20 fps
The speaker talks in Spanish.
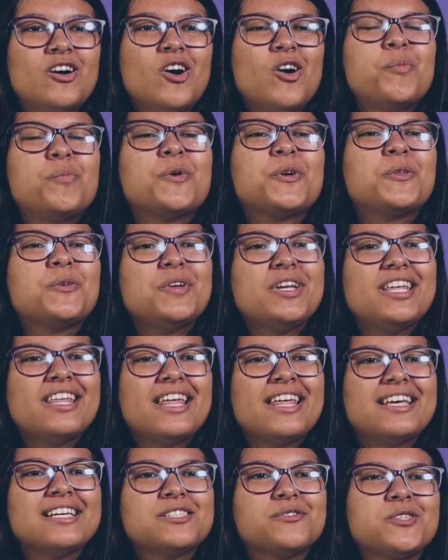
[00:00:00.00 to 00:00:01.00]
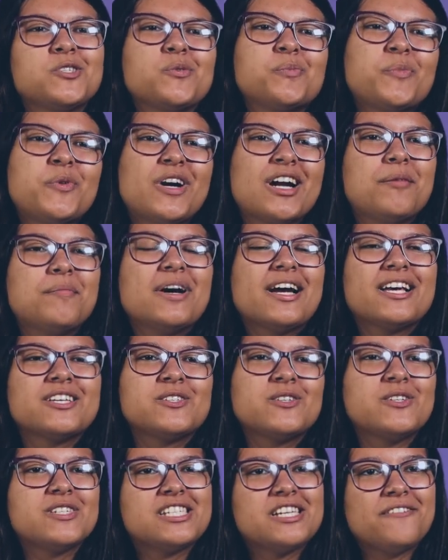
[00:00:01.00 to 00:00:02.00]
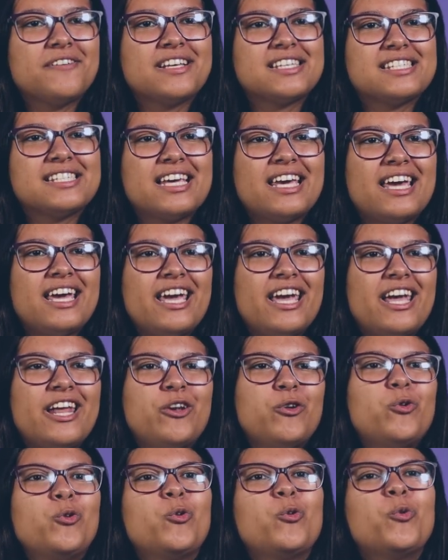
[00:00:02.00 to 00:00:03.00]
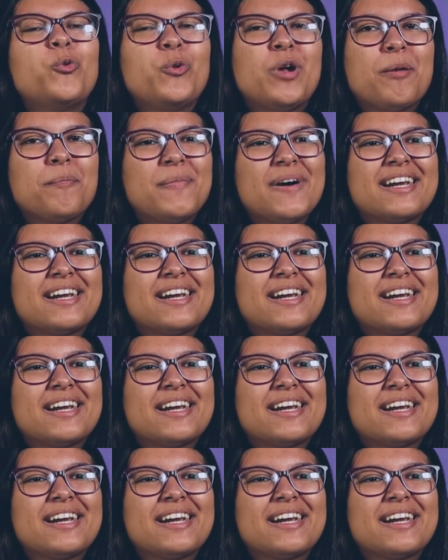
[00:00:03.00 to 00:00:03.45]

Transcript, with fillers: Oportunidades no es un programa que solo se base en una